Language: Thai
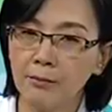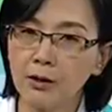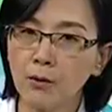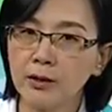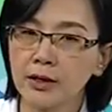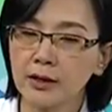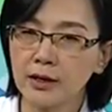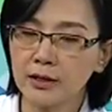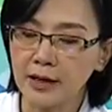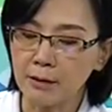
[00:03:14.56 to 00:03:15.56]
ไม่ควรจะเกิ
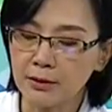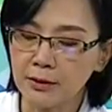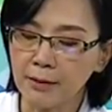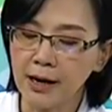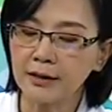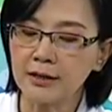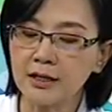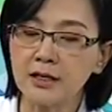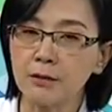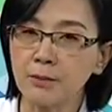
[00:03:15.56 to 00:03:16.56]
น
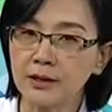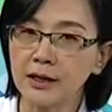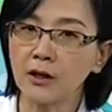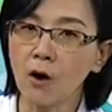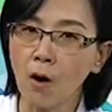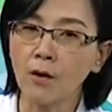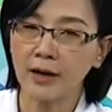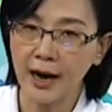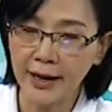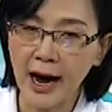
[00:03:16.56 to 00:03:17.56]
35-40%ของ
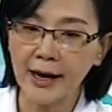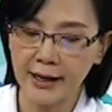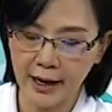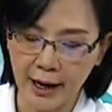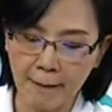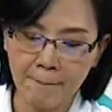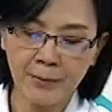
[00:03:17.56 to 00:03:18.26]
รายได้นะคะ